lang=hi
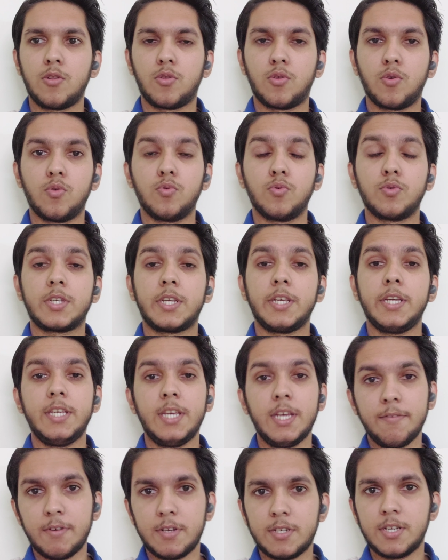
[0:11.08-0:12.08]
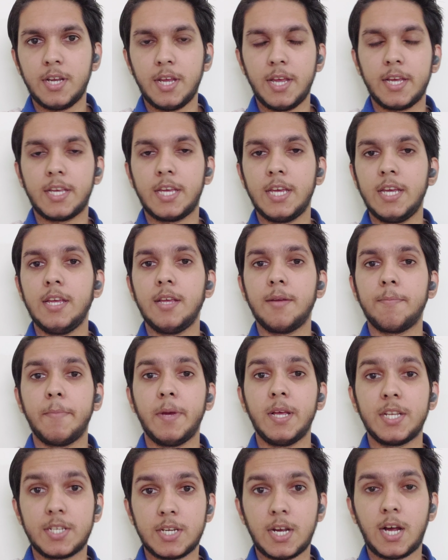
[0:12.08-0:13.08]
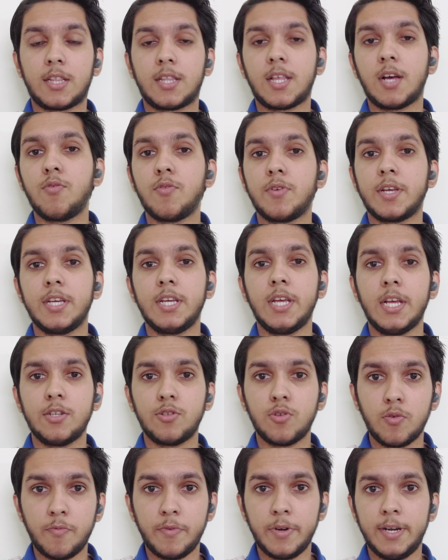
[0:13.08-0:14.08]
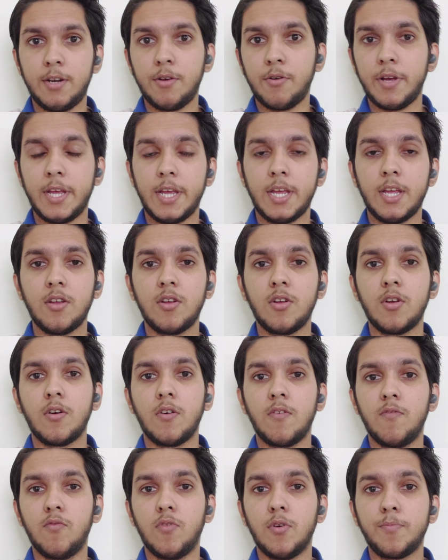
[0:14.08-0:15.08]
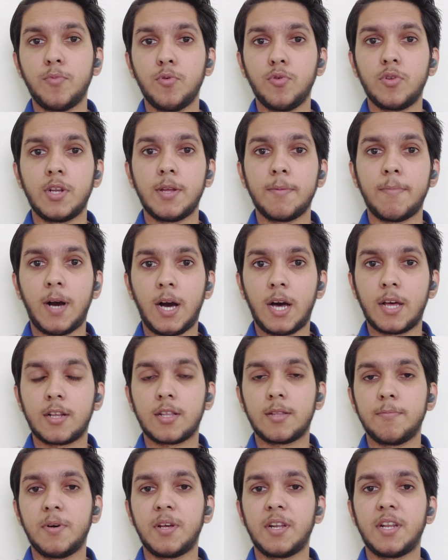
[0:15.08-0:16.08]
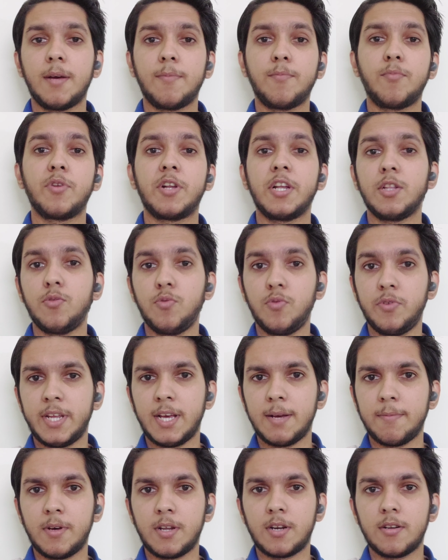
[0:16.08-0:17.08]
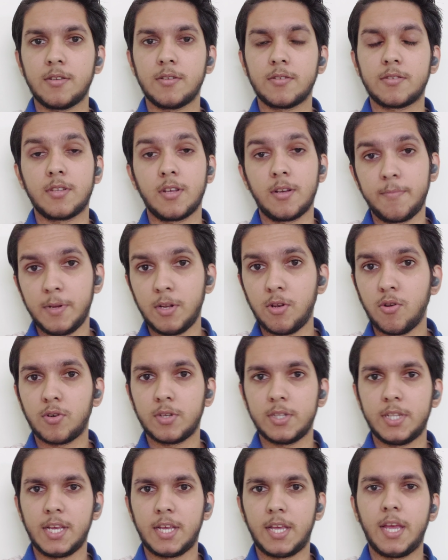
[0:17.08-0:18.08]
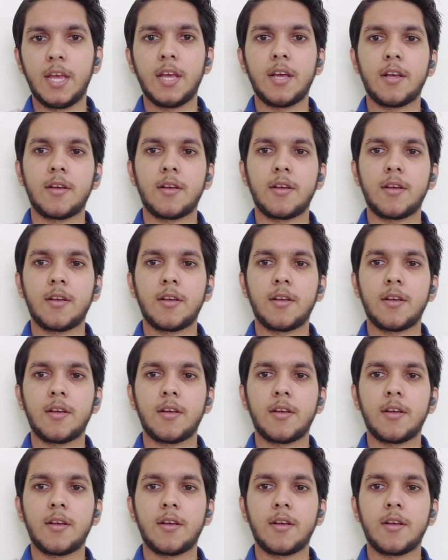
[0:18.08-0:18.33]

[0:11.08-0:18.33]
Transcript: तो उसकी ये वजह है कि मैं चाहता हूँ कि ये जो वीडियो है वो पूरी भारत भर या पूरे दुनिया भर सभी लोग देखें